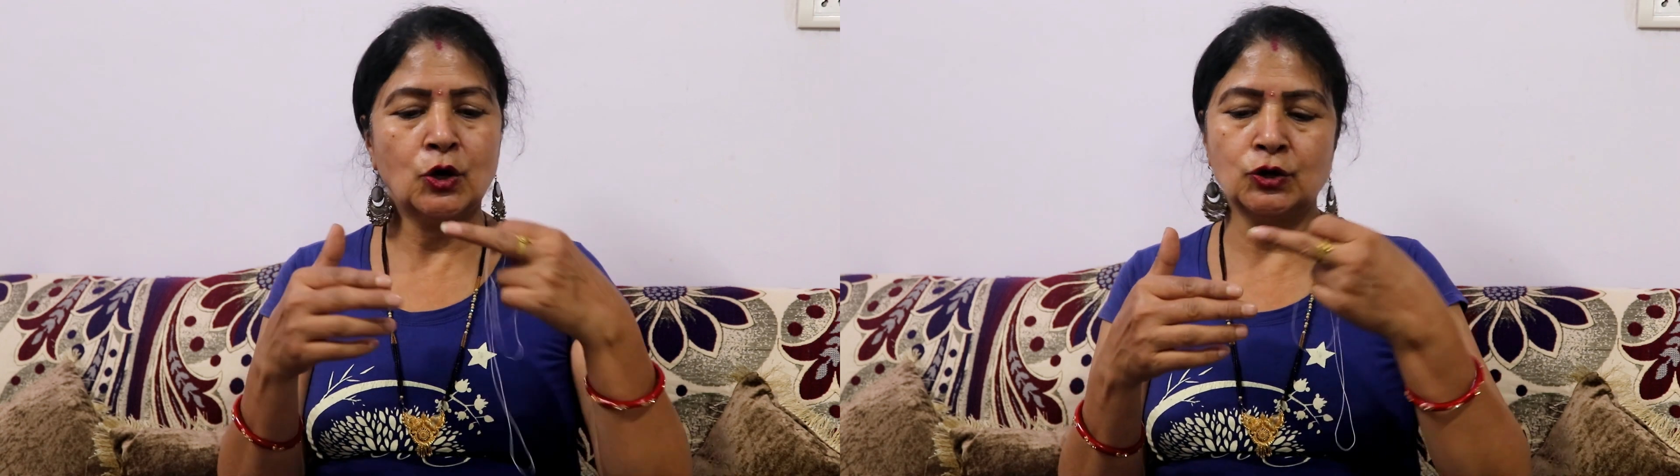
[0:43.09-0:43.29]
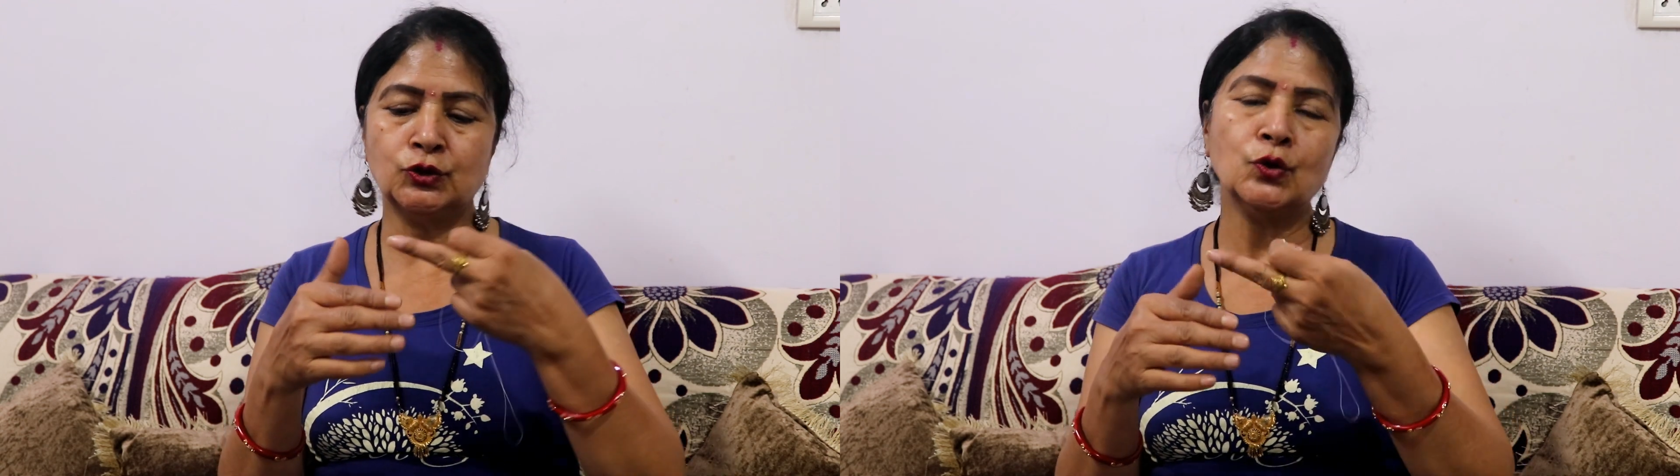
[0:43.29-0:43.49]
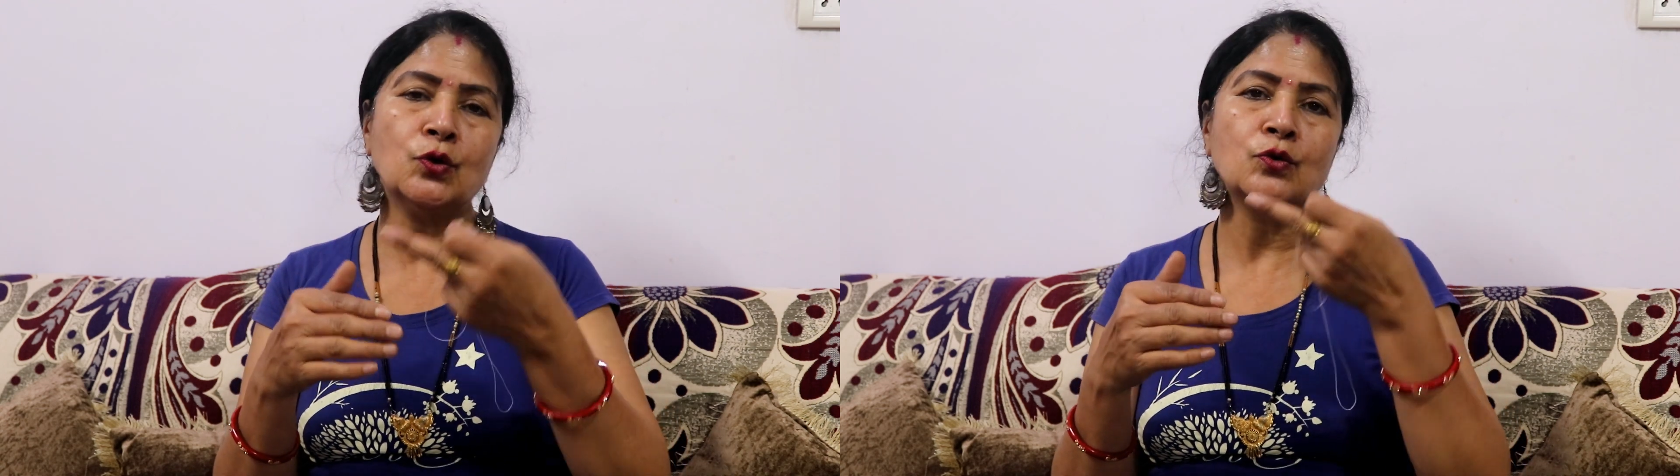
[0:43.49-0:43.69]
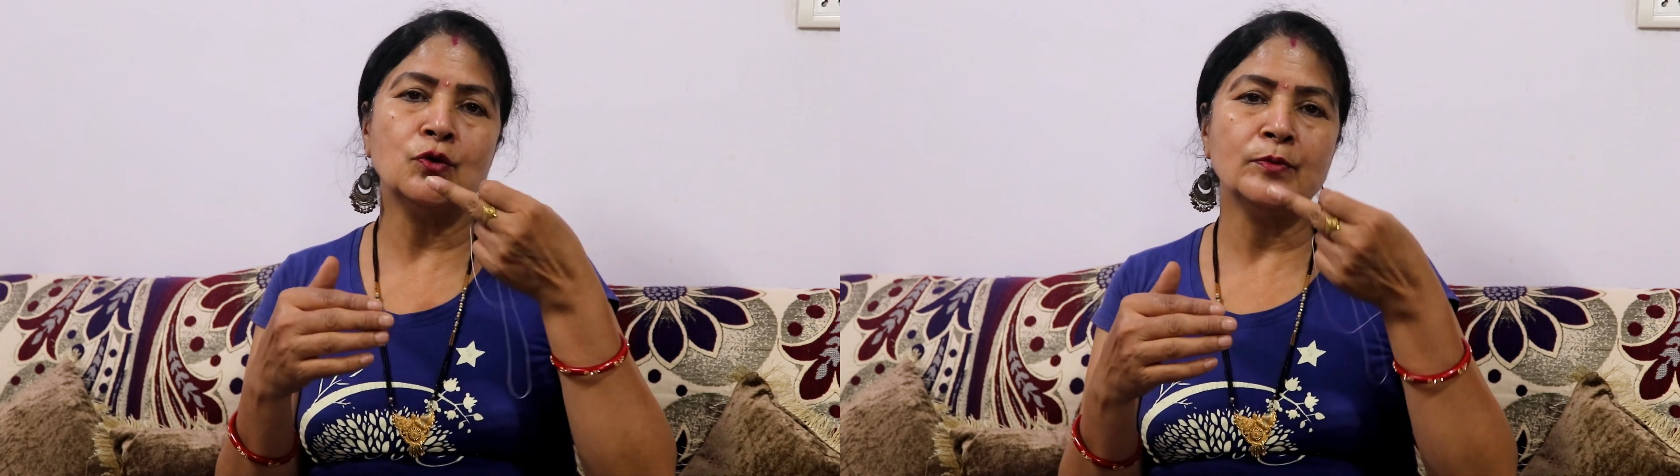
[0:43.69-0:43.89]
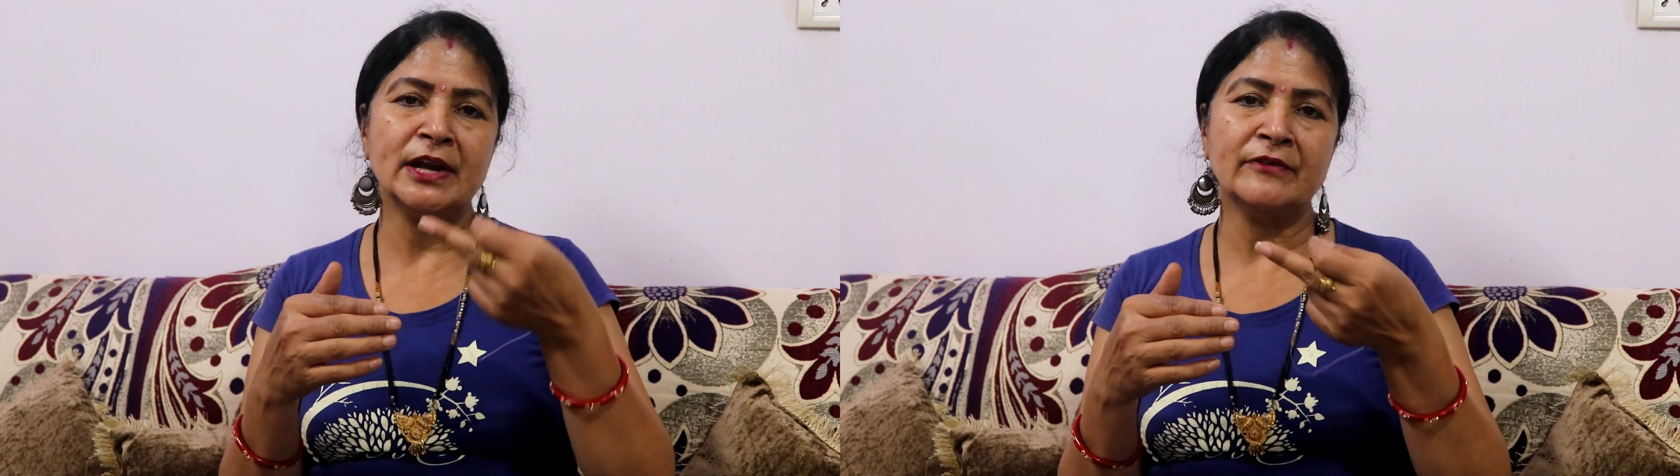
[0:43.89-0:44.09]
और दो
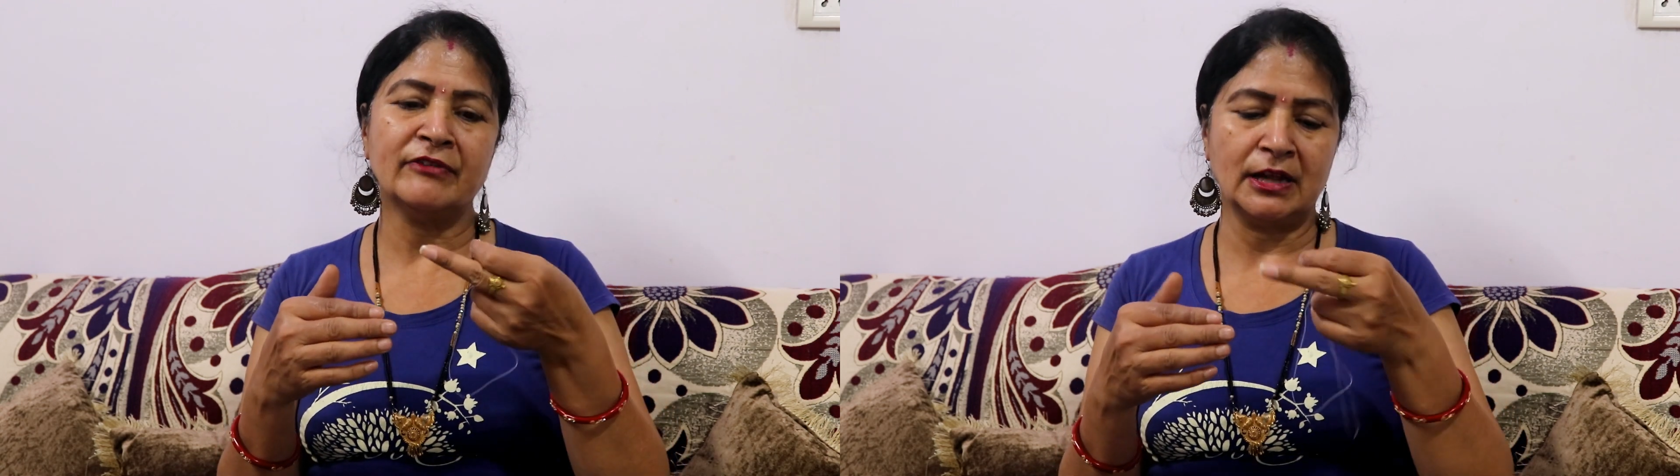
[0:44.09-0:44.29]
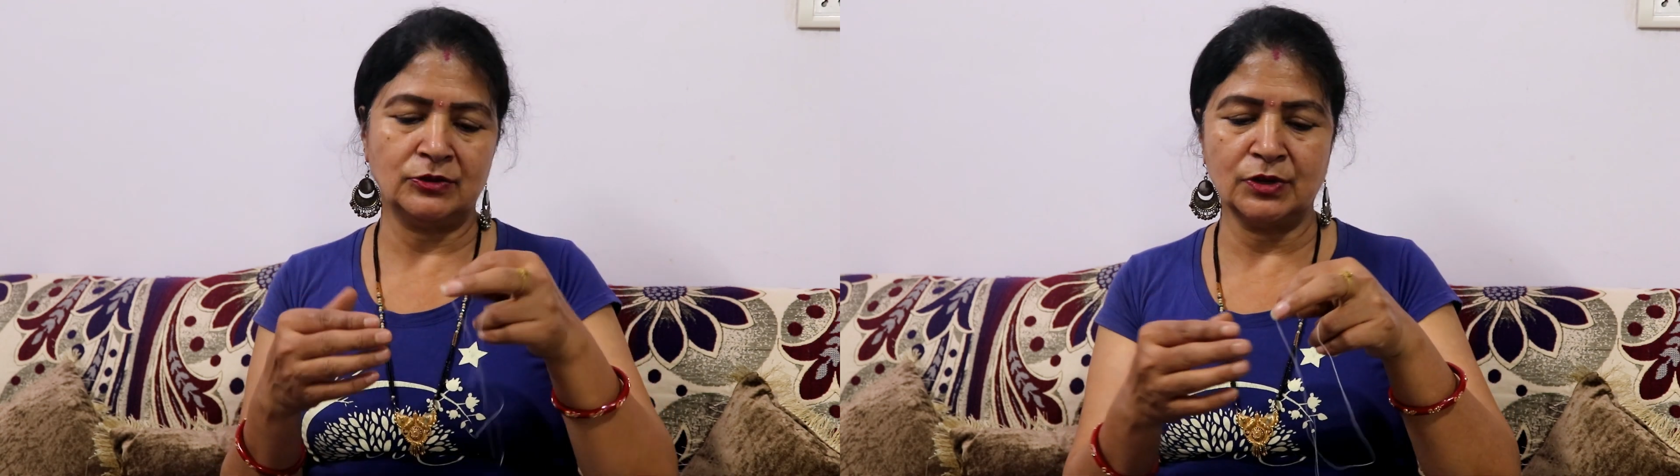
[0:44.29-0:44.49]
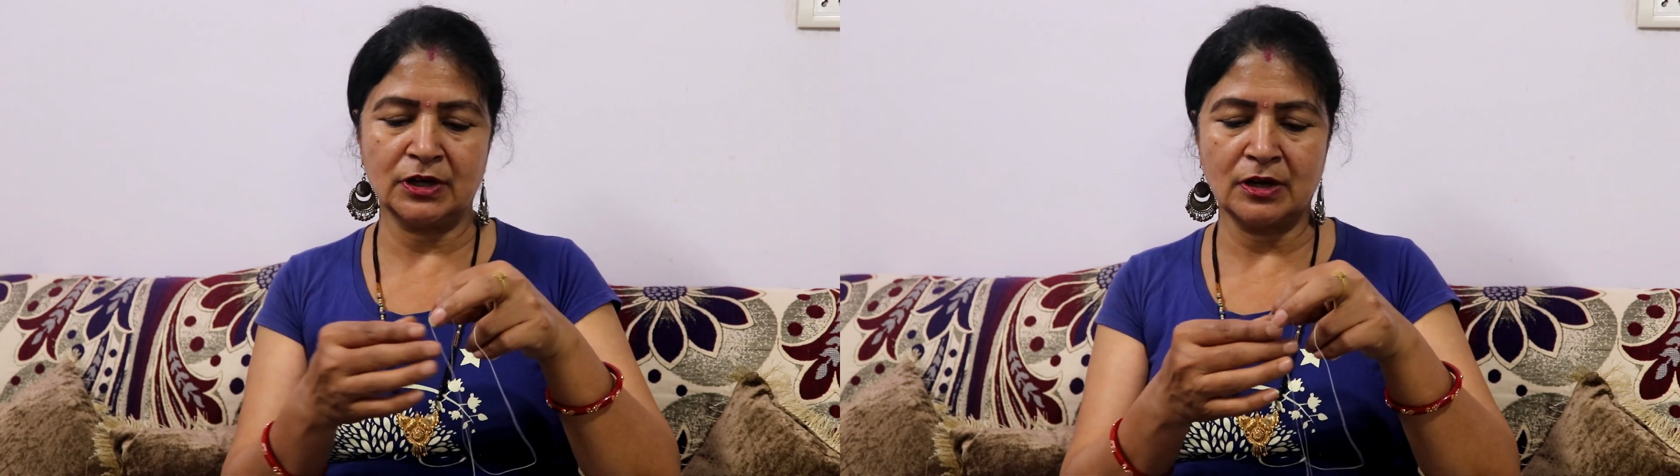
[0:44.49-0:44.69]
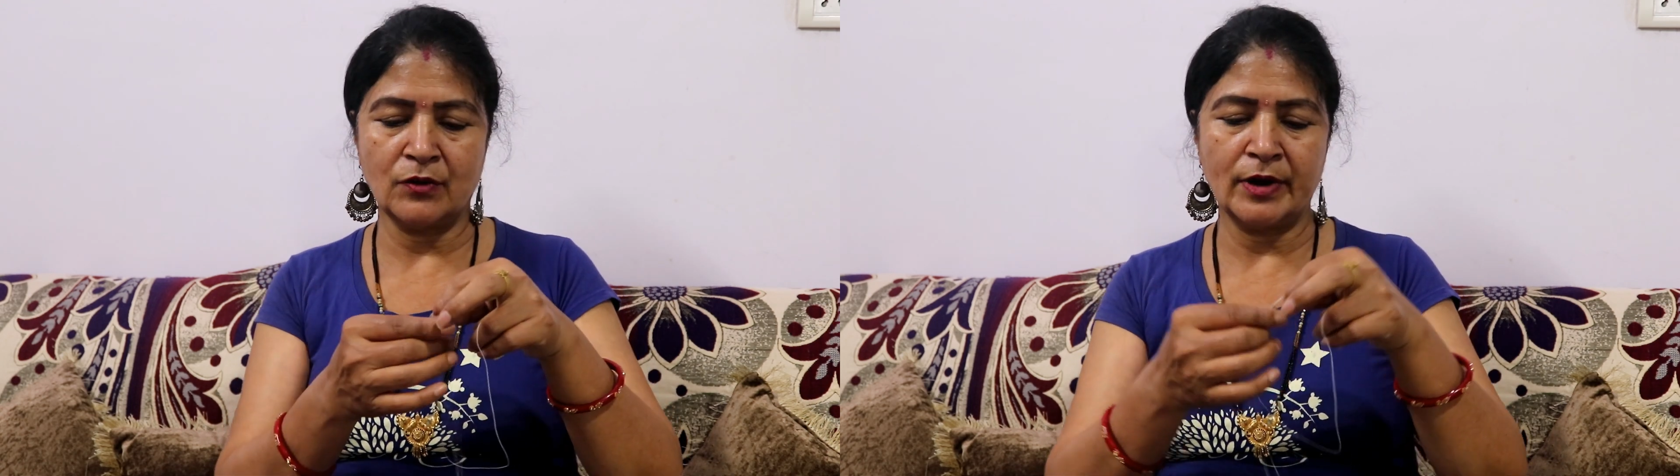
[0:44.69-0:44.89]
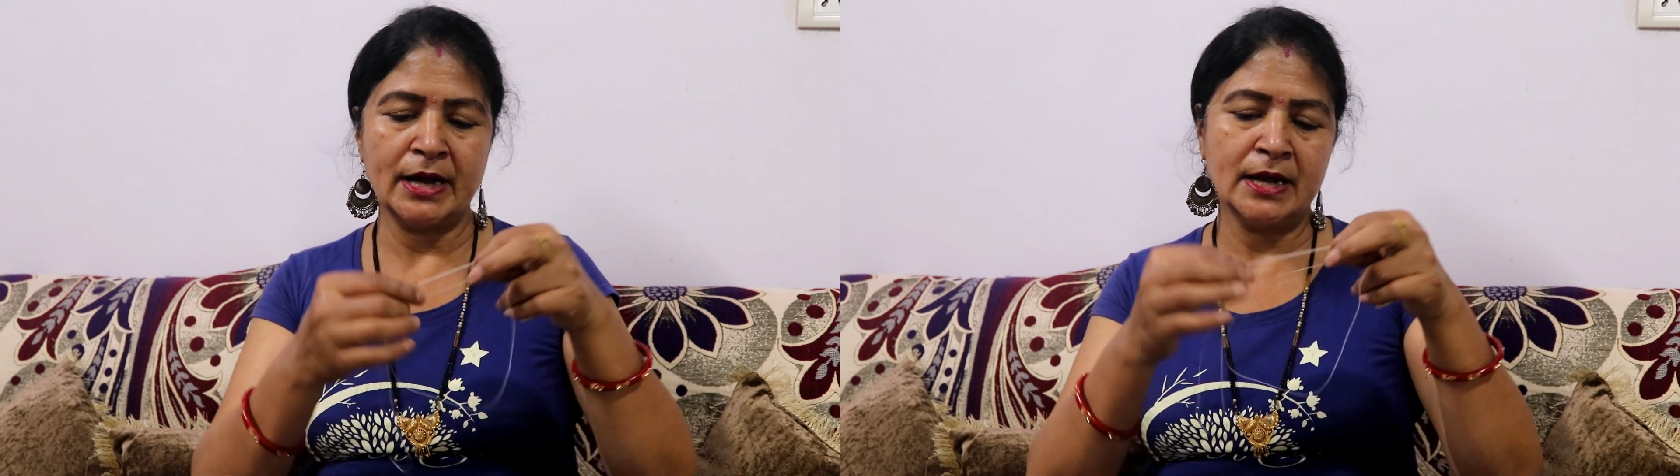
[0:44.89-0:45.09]
उंगुल मैंने फालतू रखा
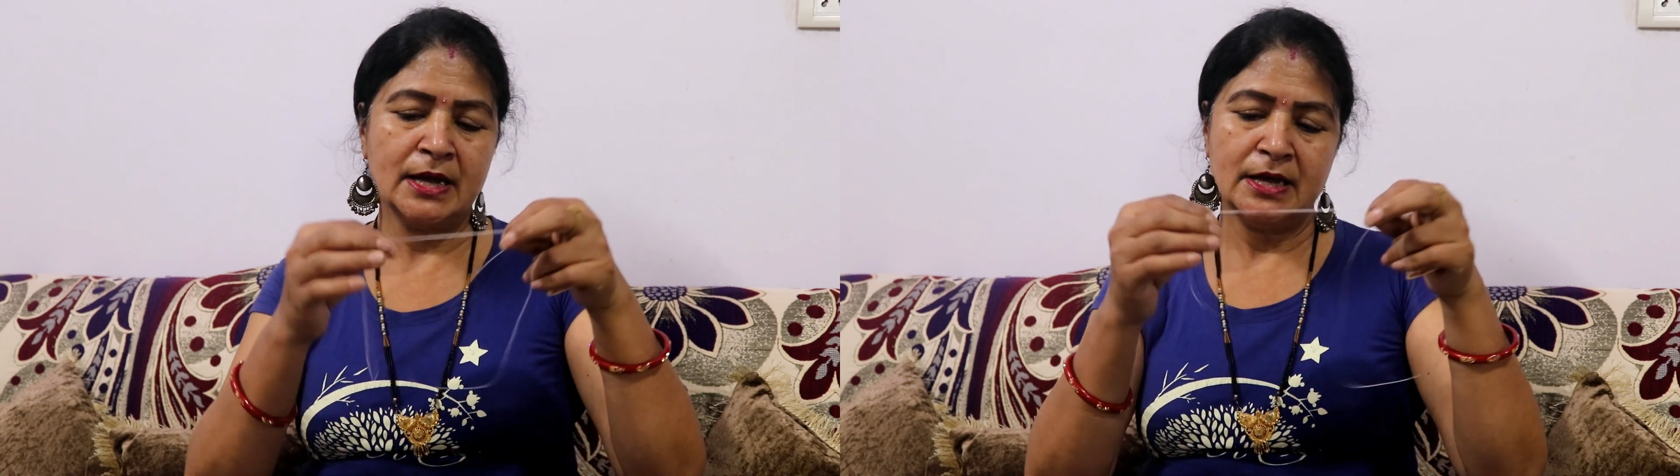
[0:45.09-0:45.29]
हुआ है